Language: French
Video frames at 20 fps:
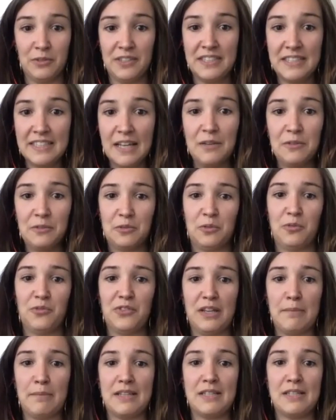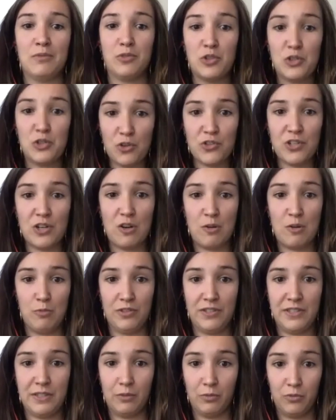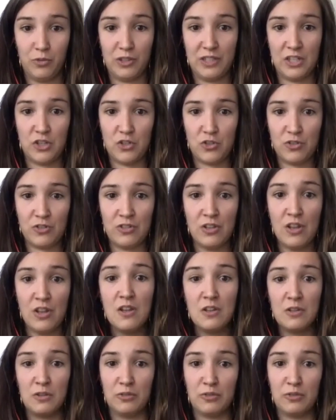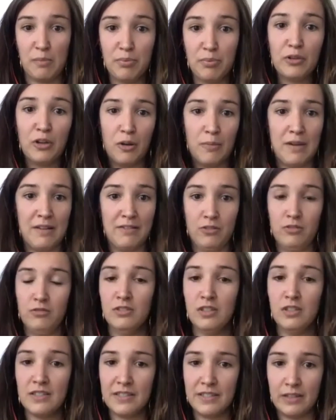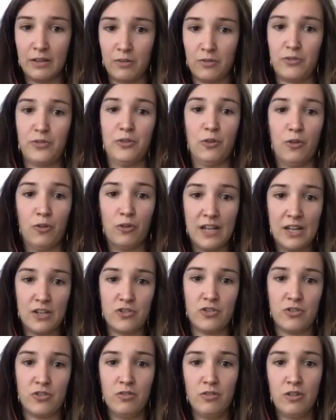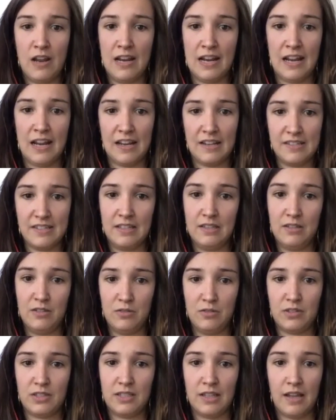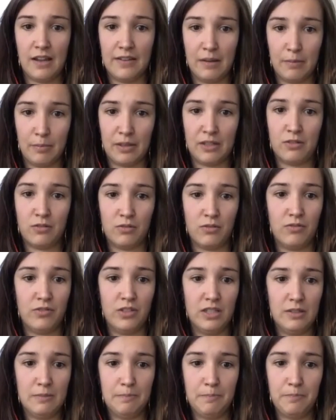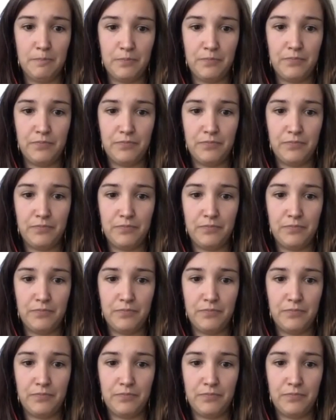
Donc si elles ne nous conviennent pas, si on veut changer le monde, si on veut que les choses ne soient plus comme avant, c'est en s'engageant à la racine de ce qui a un impact sur nos vies.